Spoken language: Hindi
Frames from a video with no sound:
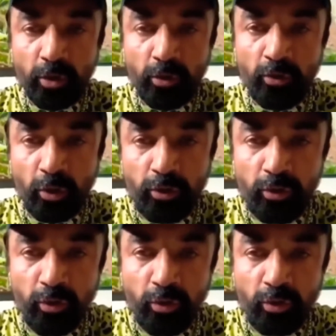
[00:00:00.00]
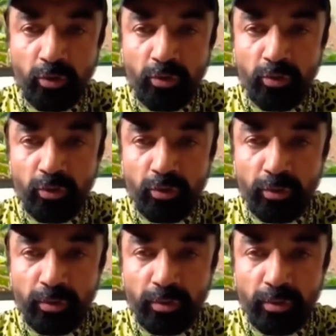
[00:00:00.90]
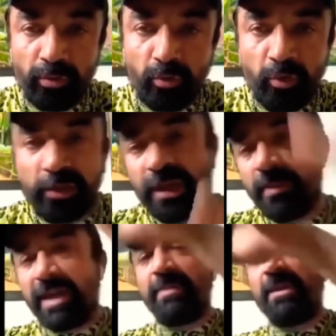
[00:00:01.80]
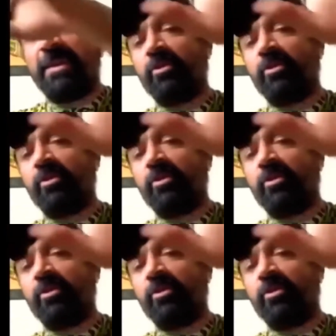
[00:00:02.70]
तो तू उसके बारे में